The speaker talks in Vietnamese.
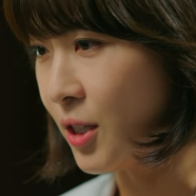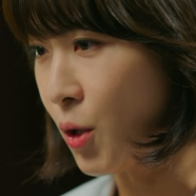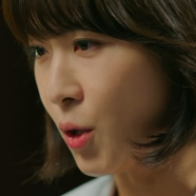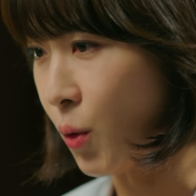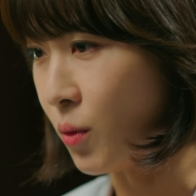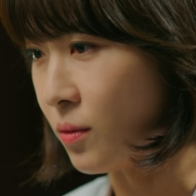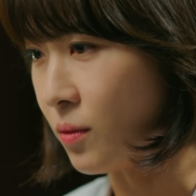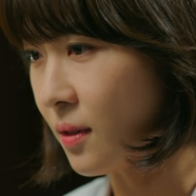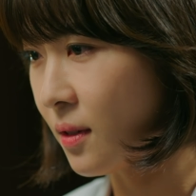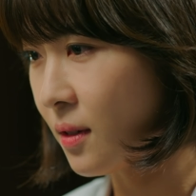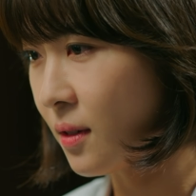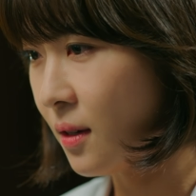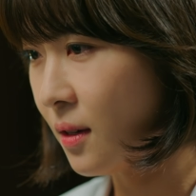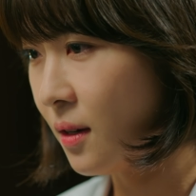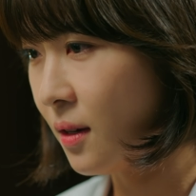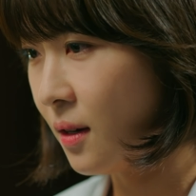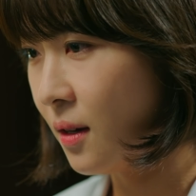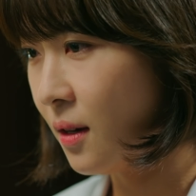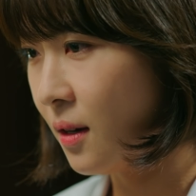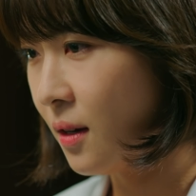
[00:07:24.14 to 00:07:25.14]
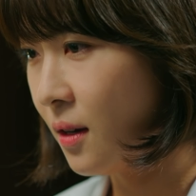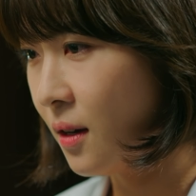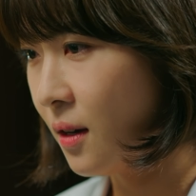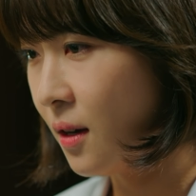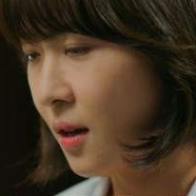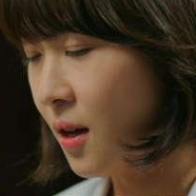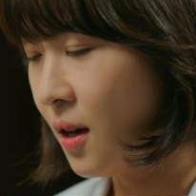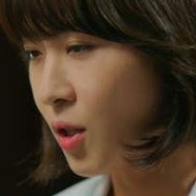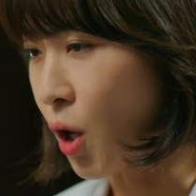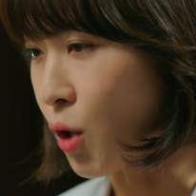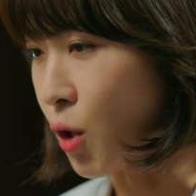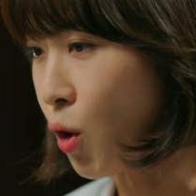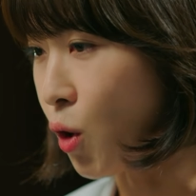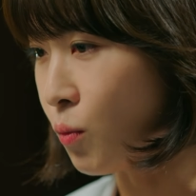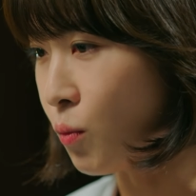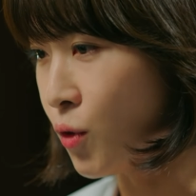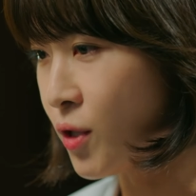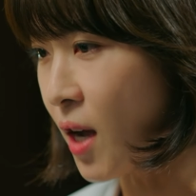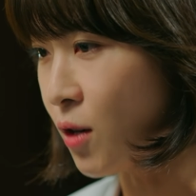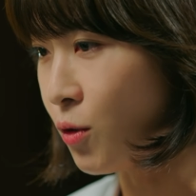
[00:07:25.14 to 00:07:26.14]
Cho nên cần
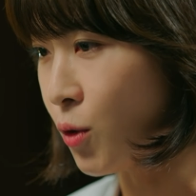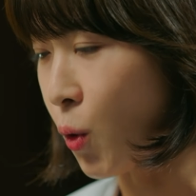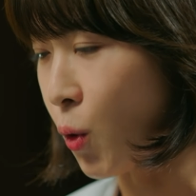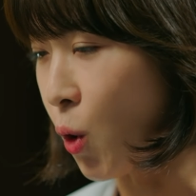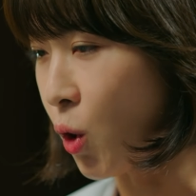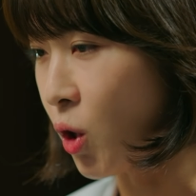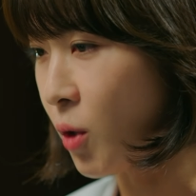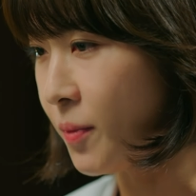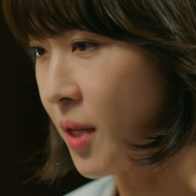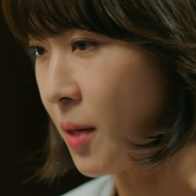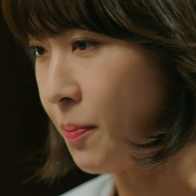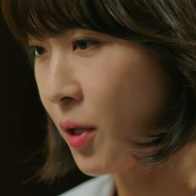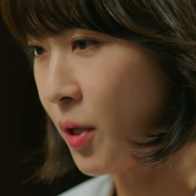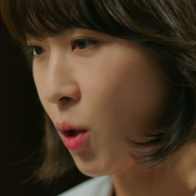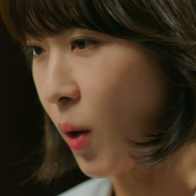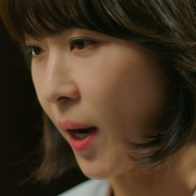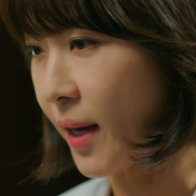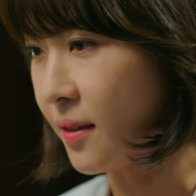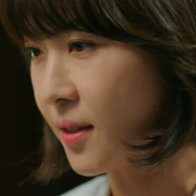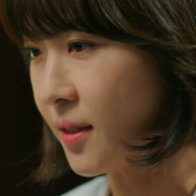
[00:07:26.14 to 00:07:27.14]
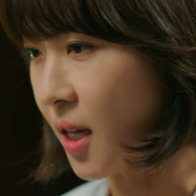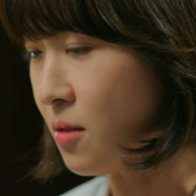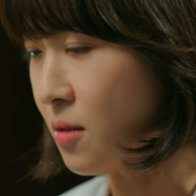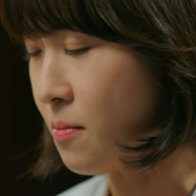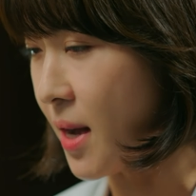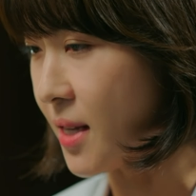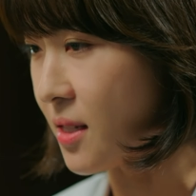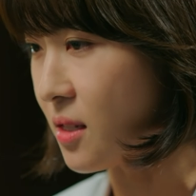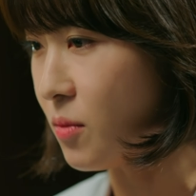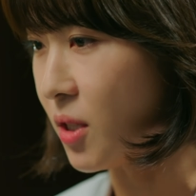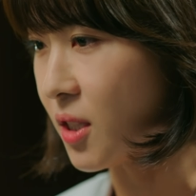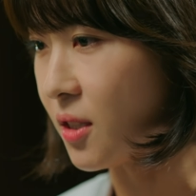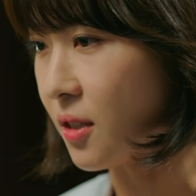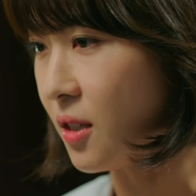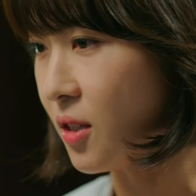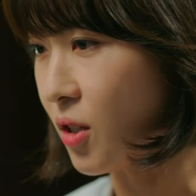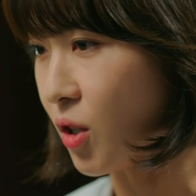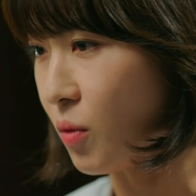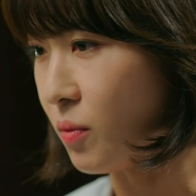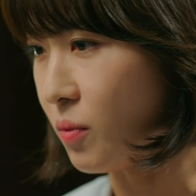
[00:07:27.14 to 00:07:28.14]
Phải cung cấp nhiều dịch vụ y tế miễn phí hơn nữa
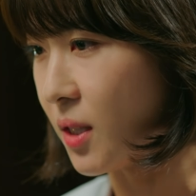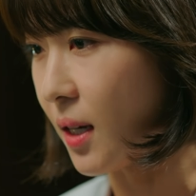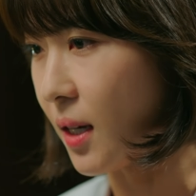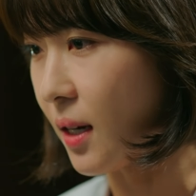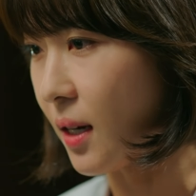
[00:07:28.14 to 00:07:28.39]
cho mọi